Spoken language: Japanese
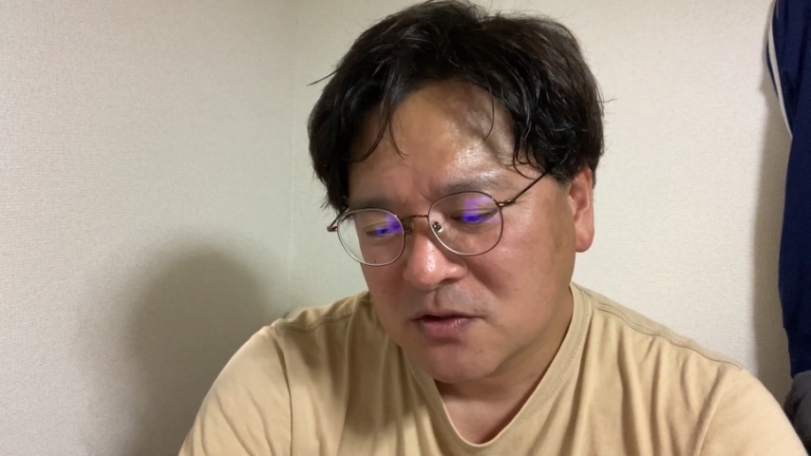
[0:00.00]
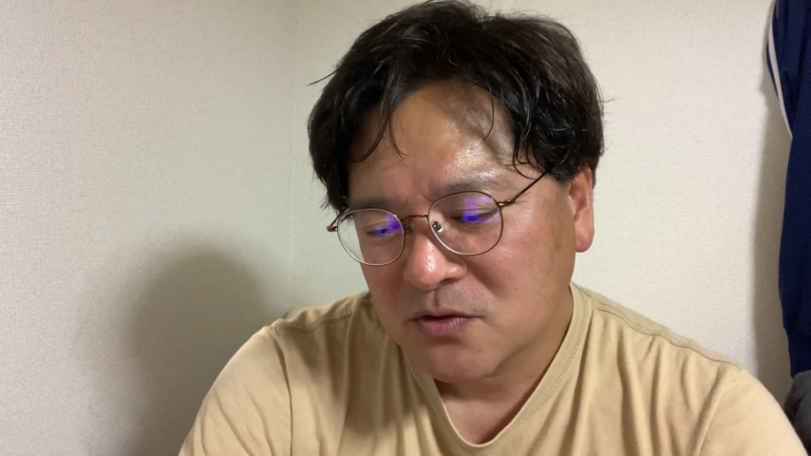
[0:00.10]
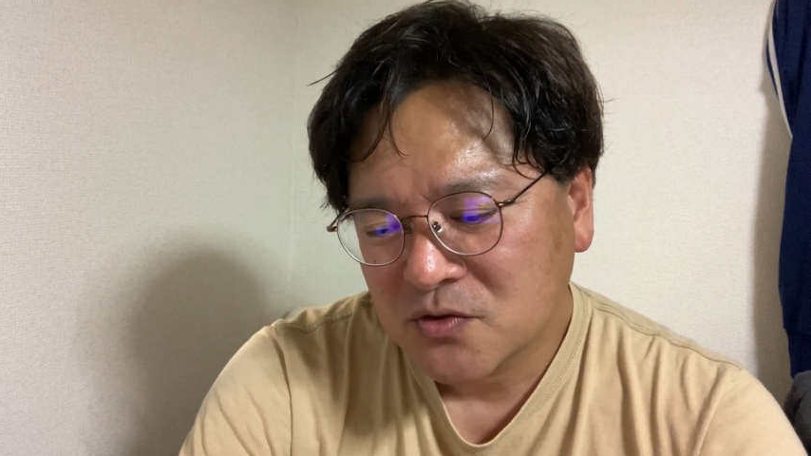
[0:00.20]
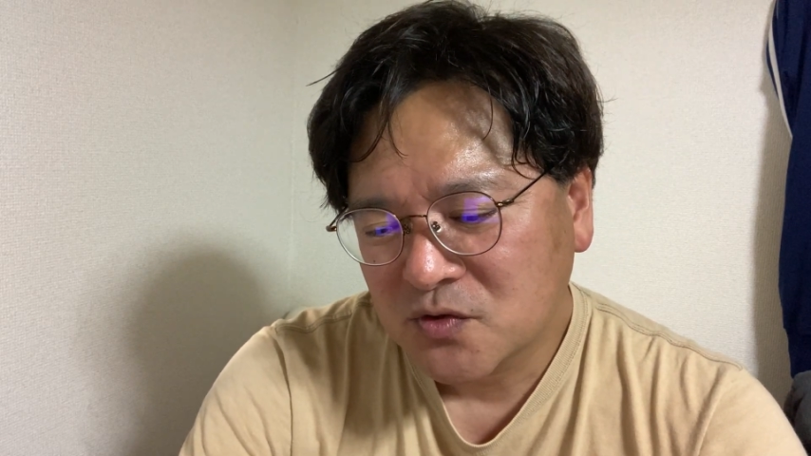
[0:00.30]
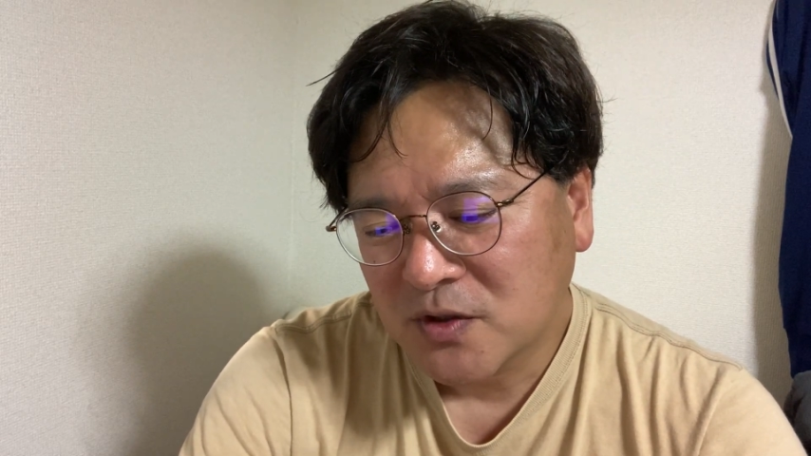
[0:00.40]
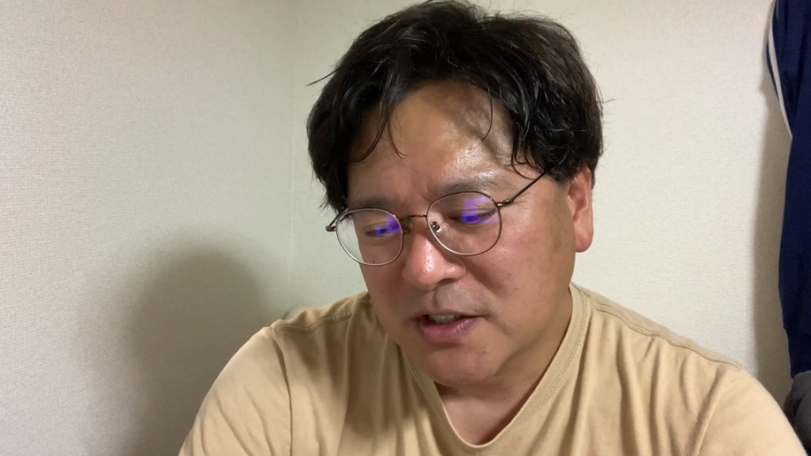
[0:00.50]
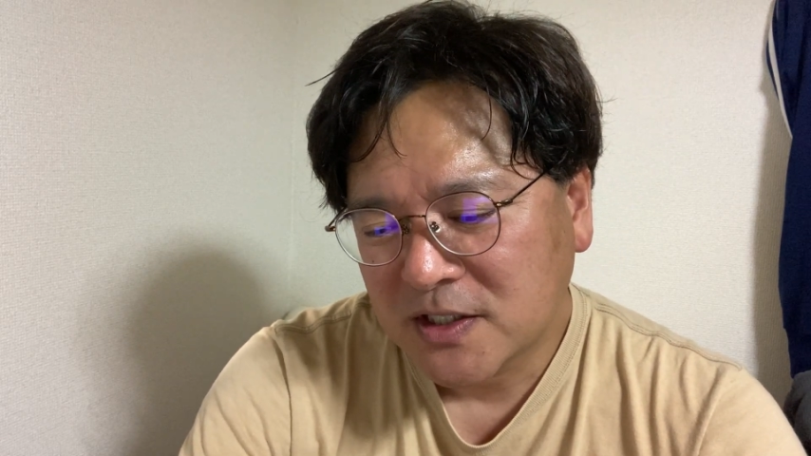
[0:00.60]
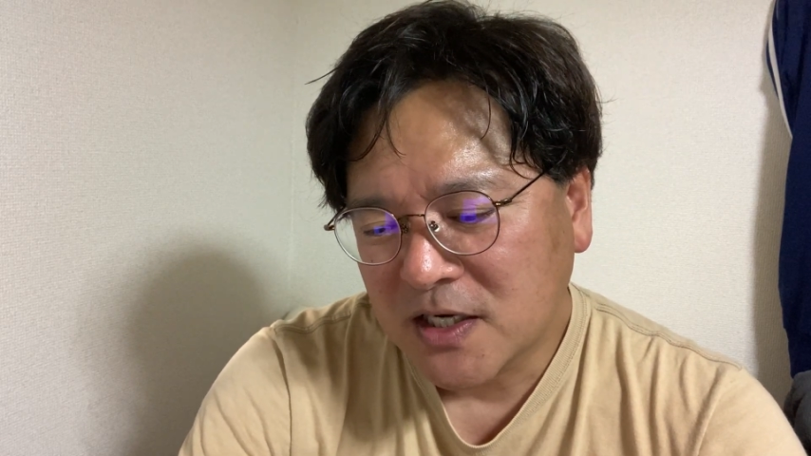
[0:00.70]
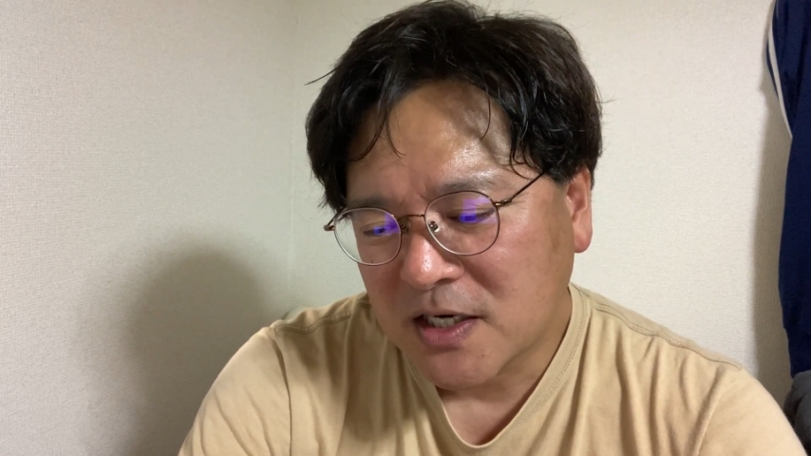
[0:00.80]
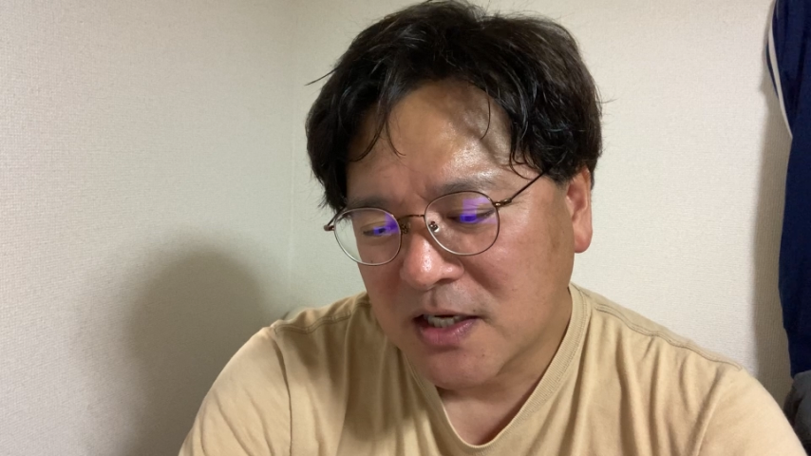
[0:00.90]
そういう人がい
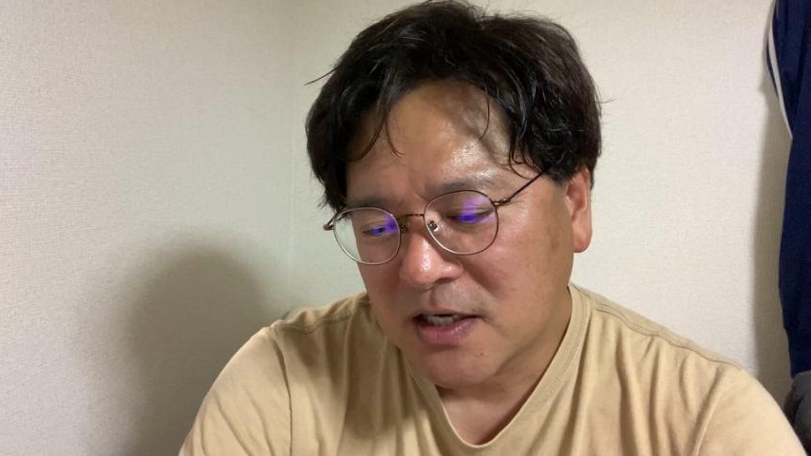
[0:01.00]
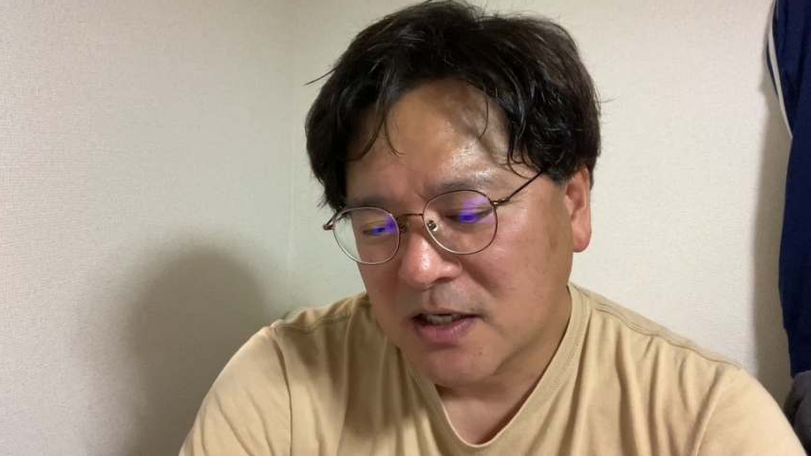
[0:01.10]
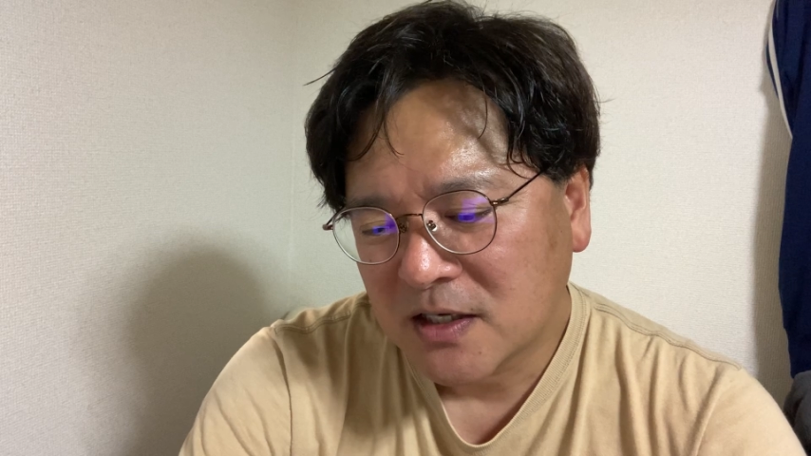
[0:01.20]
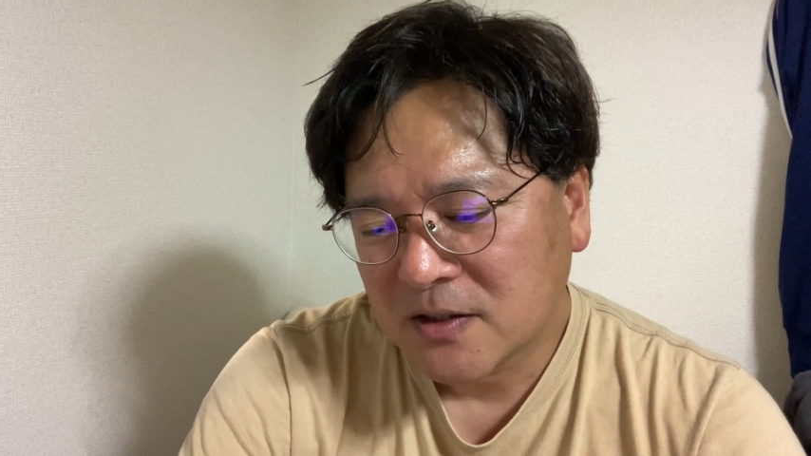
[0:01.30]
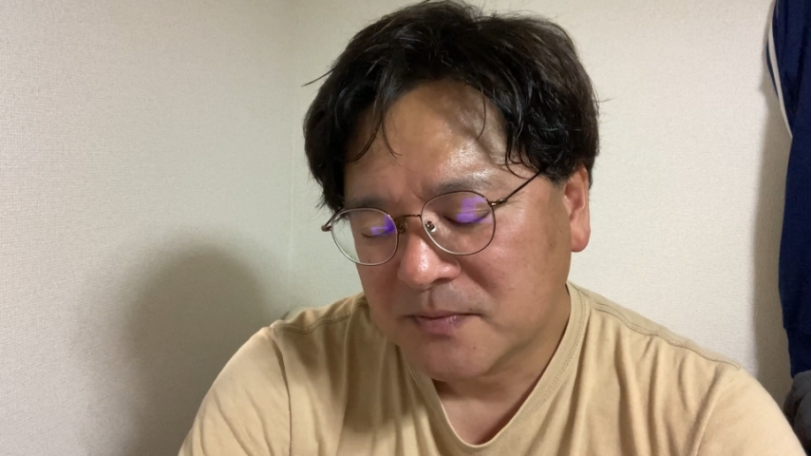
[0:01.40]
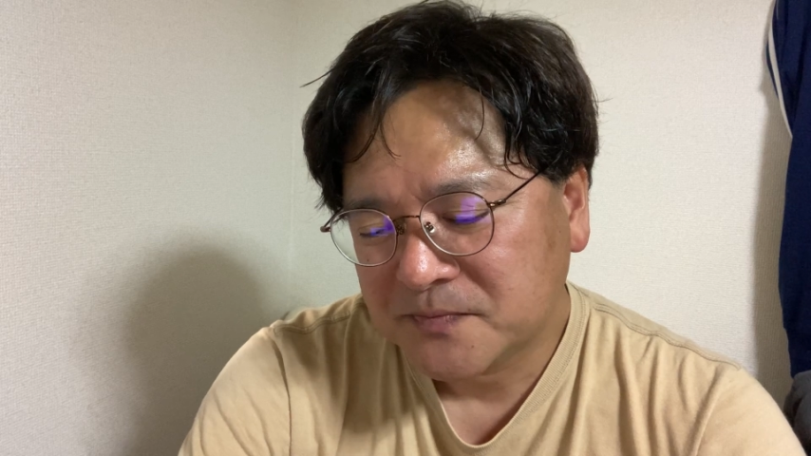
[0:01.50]
たら、